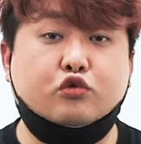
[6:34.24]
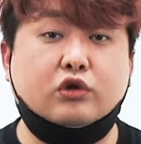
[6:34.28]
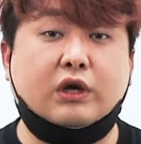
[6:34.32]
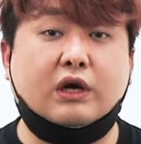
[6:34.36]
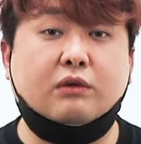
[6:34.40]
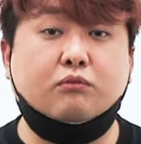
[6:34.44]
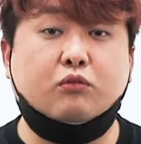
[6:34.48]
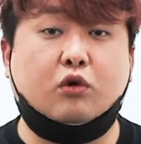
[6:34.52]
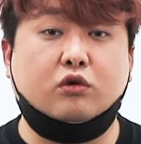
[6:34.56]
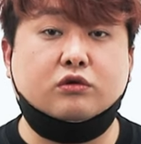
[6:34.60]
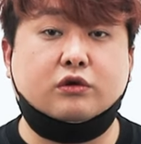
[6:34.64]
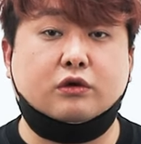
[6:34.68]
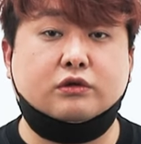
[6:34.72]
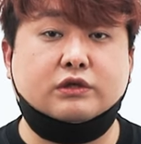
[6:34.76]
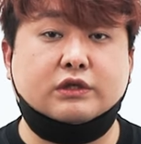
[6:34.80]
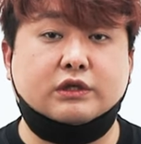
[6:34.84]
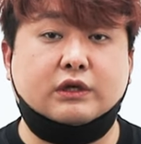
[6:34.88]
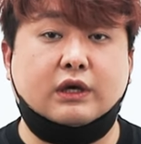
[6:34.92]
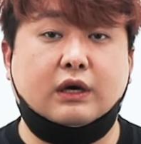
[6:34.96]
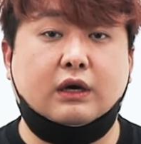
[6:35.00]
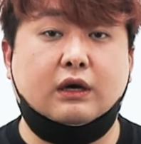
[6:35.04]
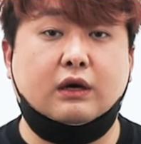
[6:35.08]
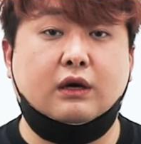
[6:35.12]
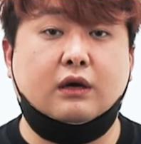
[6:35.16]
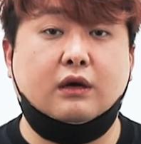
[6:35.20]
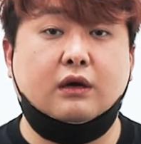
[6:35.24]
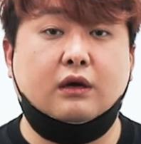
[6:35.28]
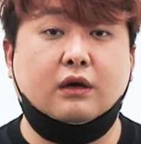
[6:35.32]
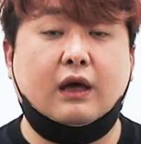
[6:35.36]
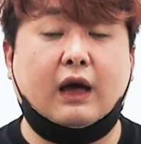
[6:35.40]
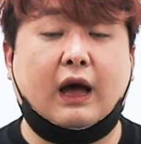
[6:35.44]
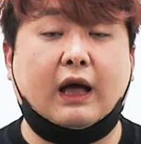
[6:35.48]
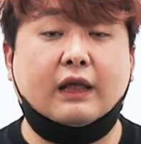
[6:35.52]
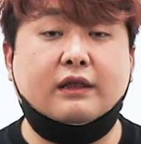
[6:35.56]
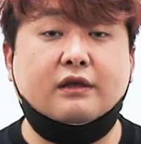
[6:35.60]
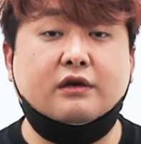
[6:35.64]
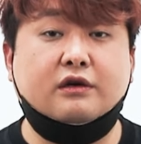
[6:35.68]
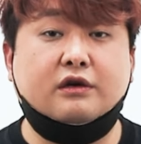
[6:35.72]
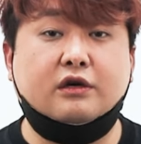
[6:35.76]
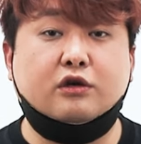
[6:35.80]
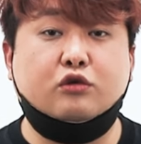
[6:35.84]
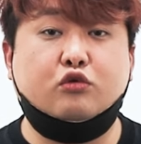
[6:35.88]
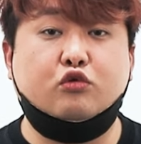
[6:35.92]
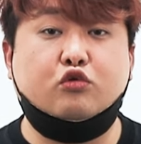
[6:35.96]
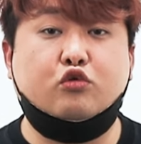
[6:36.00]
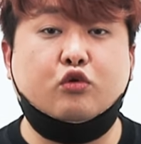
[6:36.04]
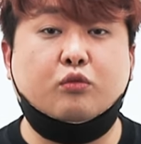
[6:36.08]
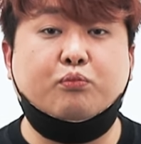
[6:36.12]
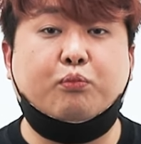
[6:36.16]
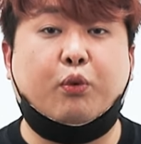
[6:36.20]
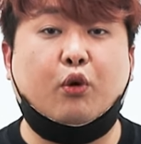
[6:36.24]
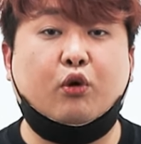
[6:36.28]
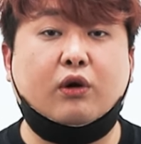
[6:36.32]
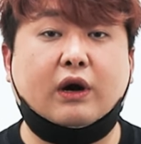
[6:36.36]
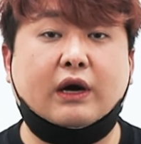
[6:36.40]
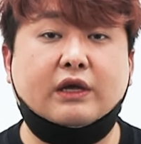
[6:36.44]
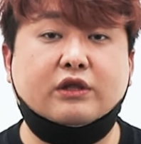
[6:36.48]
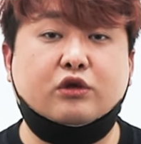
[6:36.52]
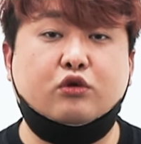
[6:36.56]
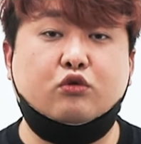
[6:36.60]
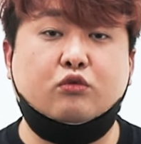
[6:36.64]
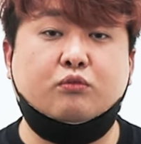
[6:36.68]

출항 목적지가 안 그래도 흉폭하디